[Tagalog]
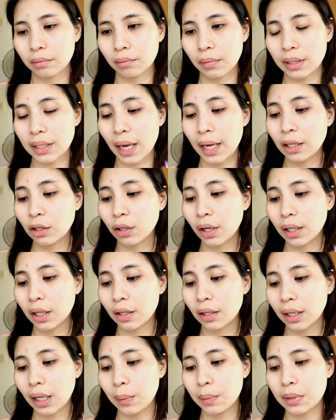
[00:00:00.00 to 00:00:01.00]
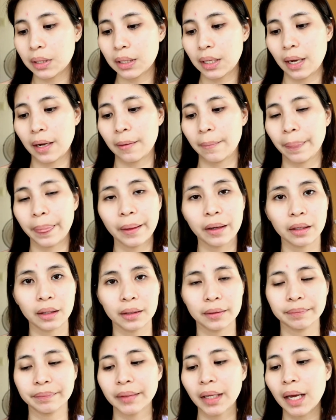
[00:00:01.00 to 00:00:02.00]
masahin ko lang yung claims niya.
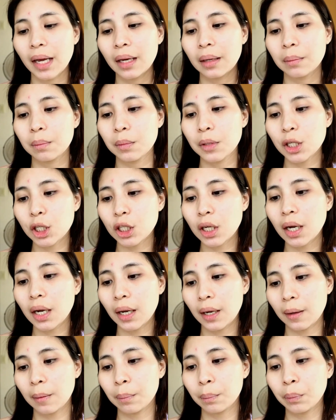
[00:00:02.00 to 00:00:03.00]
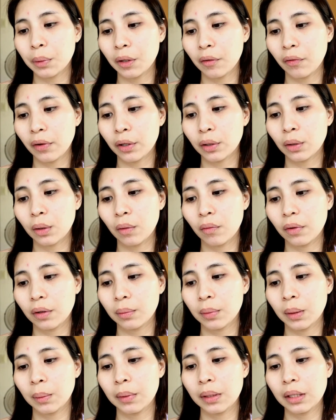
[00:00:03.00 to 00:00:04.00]
Misha M Perfect
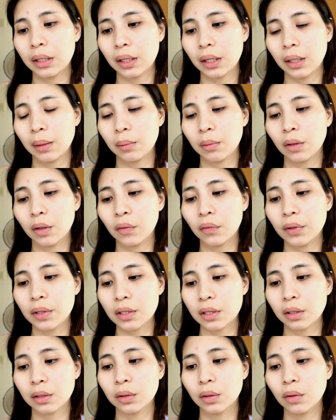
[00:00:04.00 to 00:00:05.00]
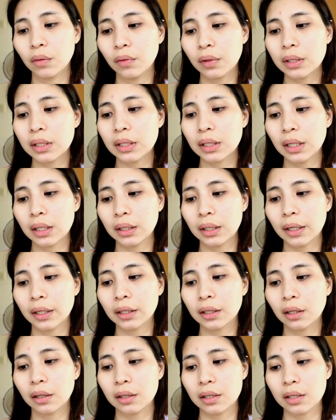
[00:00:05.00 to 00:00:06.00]
Cover BB Cream offers a noble
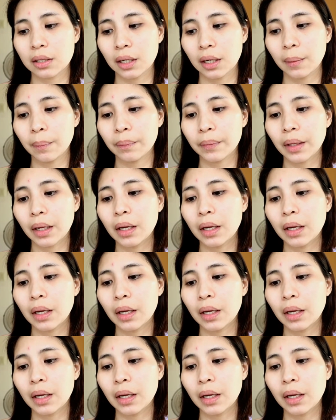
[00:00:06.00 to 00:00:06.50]
skincare concept